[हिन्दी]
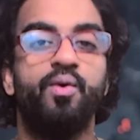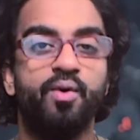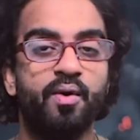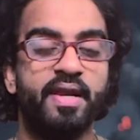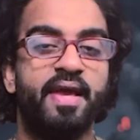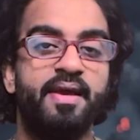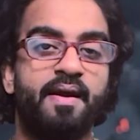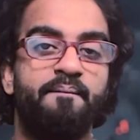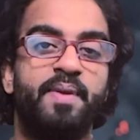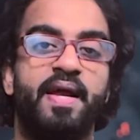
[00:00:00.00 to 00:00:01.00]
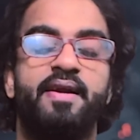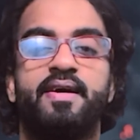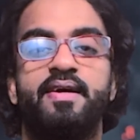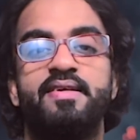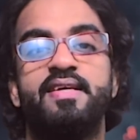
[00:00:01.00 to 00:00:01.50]
उन्होंने ही कंप्लेंट
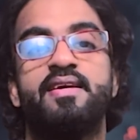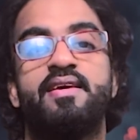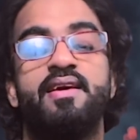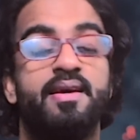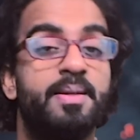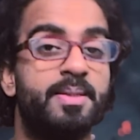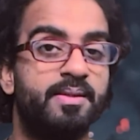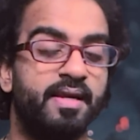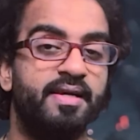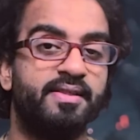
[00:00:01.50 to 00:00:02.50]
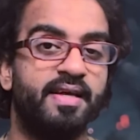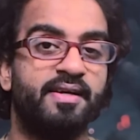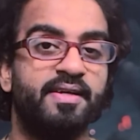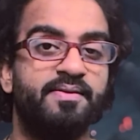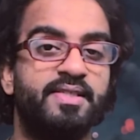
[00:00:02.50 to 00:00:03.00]
करी थी कि इस दलित
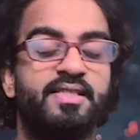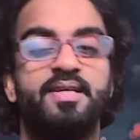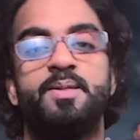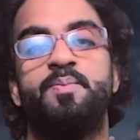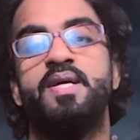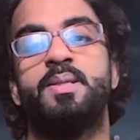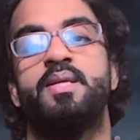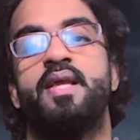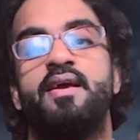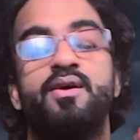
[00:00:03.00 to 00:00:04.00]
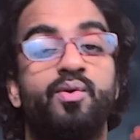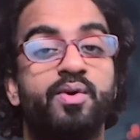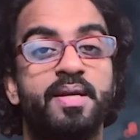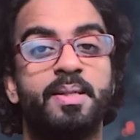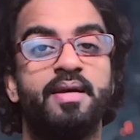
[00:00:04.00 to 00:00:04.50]
एक्टिविस्ट की स्पीच नहीं
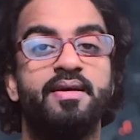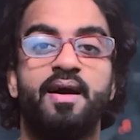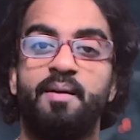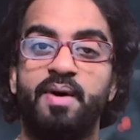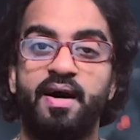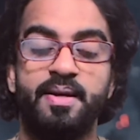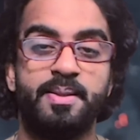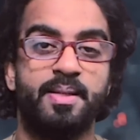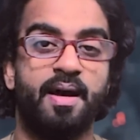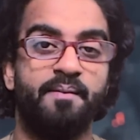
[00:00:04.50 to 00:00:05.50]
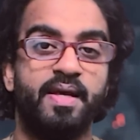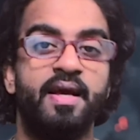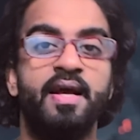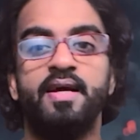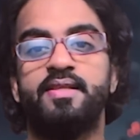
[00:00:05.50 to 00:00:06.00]
होनी चाहिए हमारे सामने
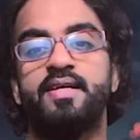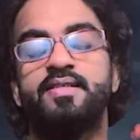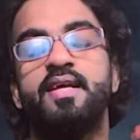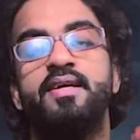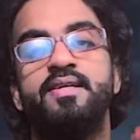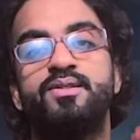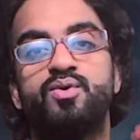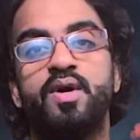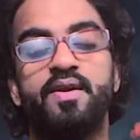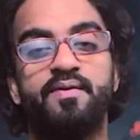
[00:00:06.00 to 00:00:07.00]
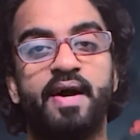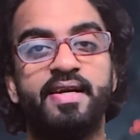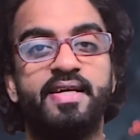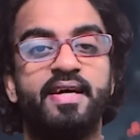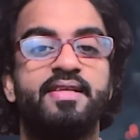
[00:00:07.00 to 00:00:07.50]
दरअसल इसको
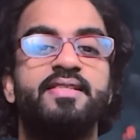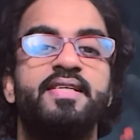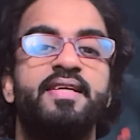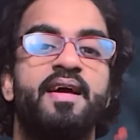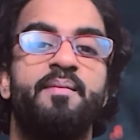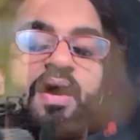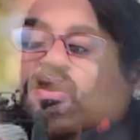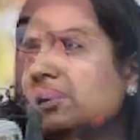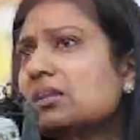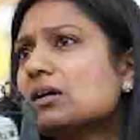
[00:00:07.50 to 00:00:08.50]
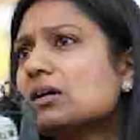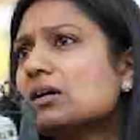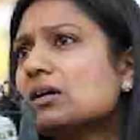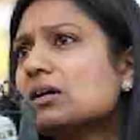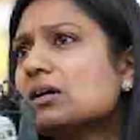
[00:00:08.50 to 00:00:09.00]
इन्वाइट किया था सीनियर मैनेजर
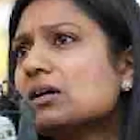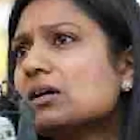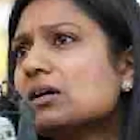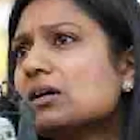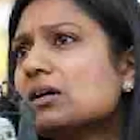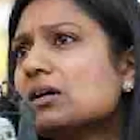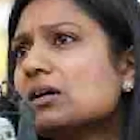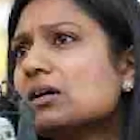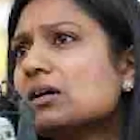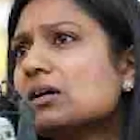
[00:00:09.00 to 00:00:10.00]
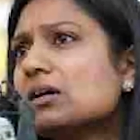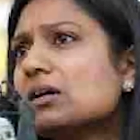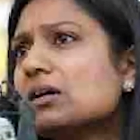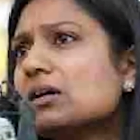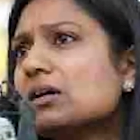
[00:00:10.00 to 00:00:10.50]
तनुजा गुप्ता ने जो कि
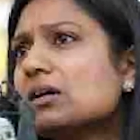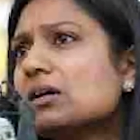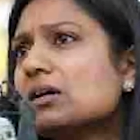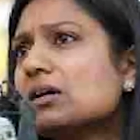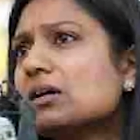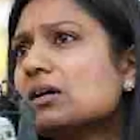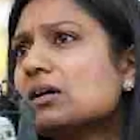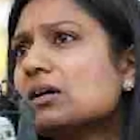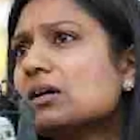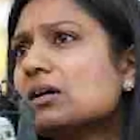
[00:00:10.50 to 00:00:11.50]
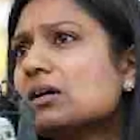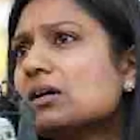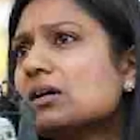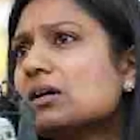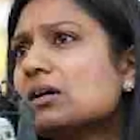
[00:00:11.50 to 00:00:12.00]
चाह रही थी कि एक दलित
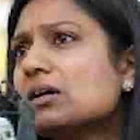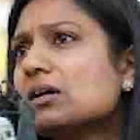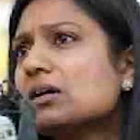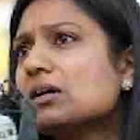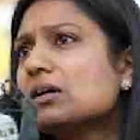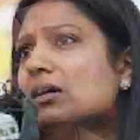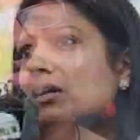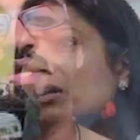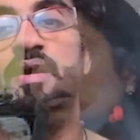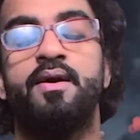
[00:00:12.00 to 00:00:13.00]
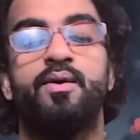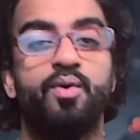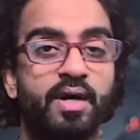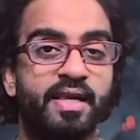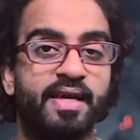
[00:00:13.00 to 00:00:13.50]
एक्टिविस्ट अपनी स्पीच दे
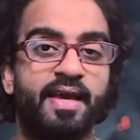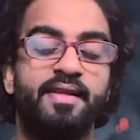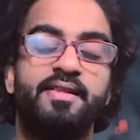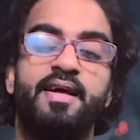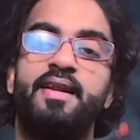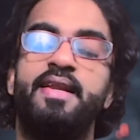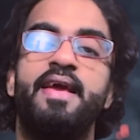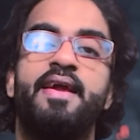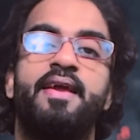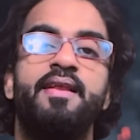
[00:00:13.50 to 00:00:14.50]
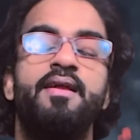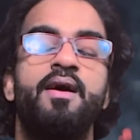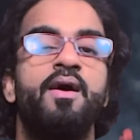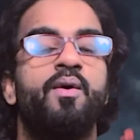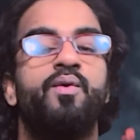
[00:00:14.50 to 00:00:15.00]
गूगल के अंदर लेकिन
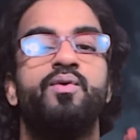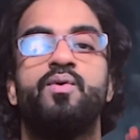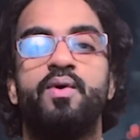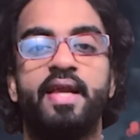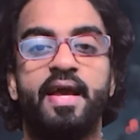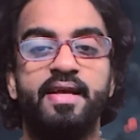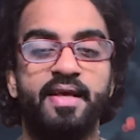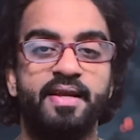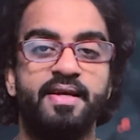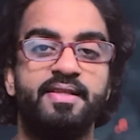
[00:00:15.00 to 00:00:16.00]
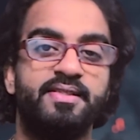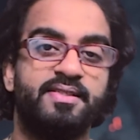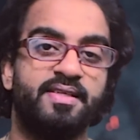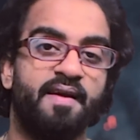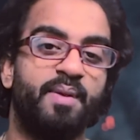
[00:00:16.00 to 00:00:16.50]
उनको नहीं देने दी
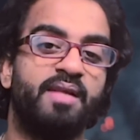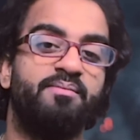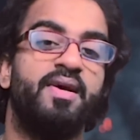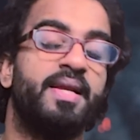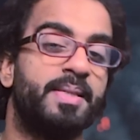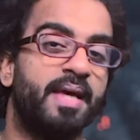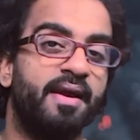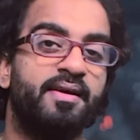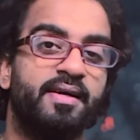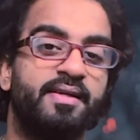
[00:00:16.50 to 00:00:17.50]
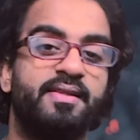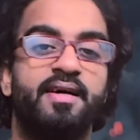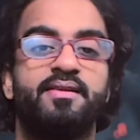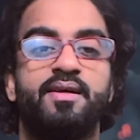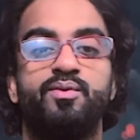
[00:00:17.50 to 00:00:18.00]
जिसके बाद में रिज़ाइन कर
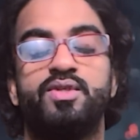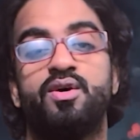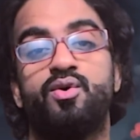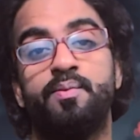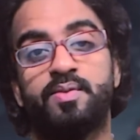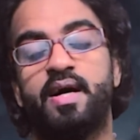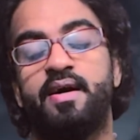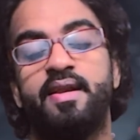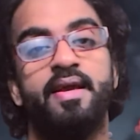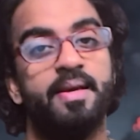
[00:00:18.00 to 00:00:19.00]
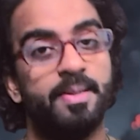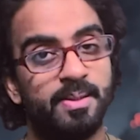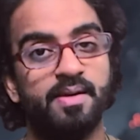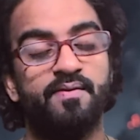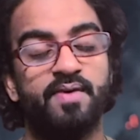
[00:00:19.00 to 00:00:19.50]
दिया तनुजा गुप्ता ने
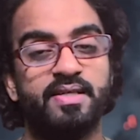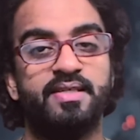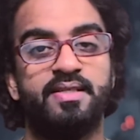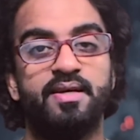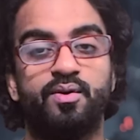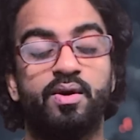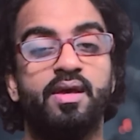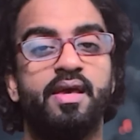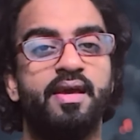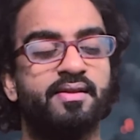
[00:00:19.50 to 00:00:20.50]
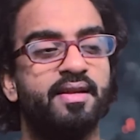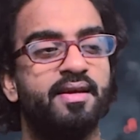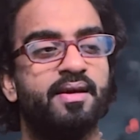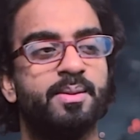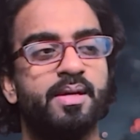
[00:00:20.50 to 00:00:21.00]
इसी वजह से क्योंकि एक
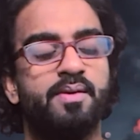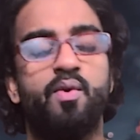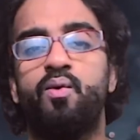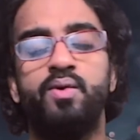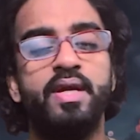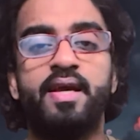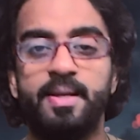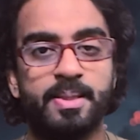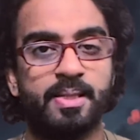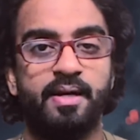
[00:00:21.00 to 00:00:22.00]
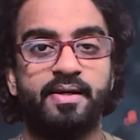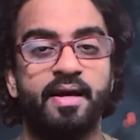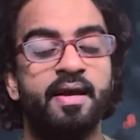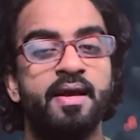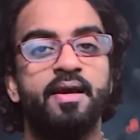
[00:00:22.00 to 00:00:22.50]
तरीके से वो उन्हीं की इंसल्ट
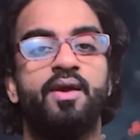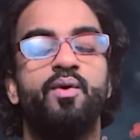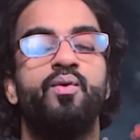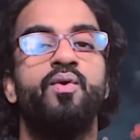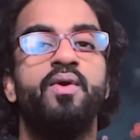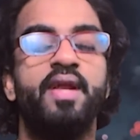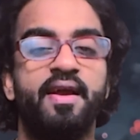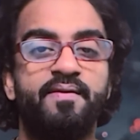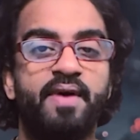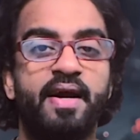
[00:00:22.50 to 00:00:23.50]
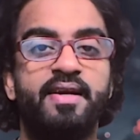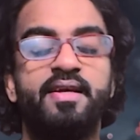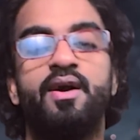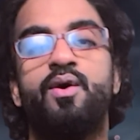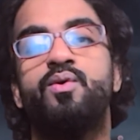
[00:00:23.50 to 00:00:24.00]
है कि उन्होंने इन्वाइट
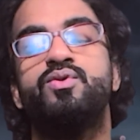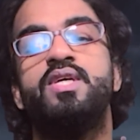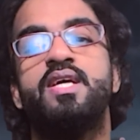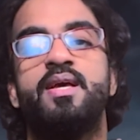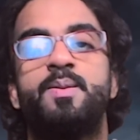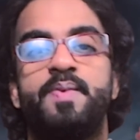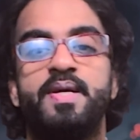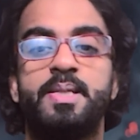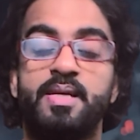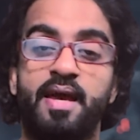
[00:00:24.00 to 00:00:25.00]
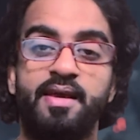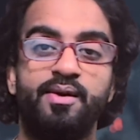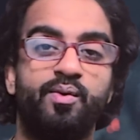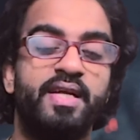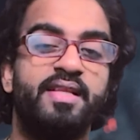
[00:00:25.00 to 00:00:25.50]
किया और उसी की स्पीच नहीं
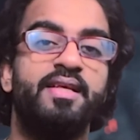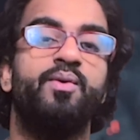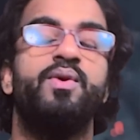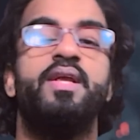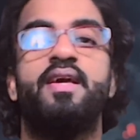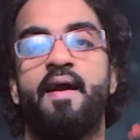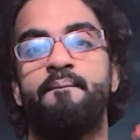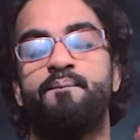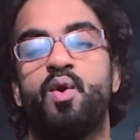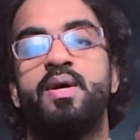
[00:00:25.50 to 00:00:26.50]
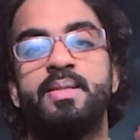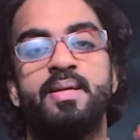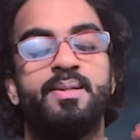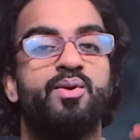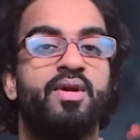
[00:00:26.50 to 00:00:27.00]
होने दी उन्हीं के एम्प्लॉयज़
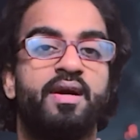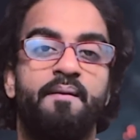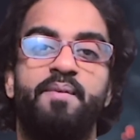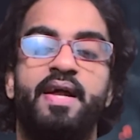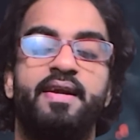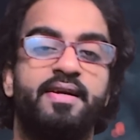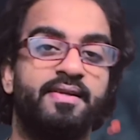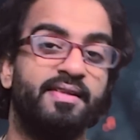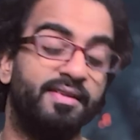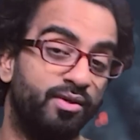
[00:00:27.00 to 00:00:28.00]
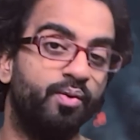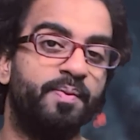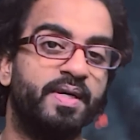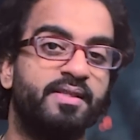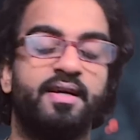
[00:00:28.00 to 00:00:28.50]
ने जिन्होंने कंप्लेंट कर दी थी
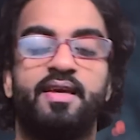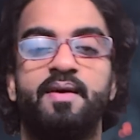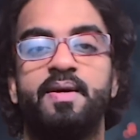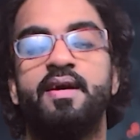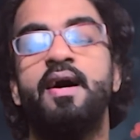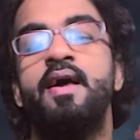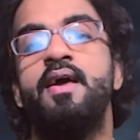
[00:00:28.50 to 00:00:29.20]
ऊपर तक कि भैया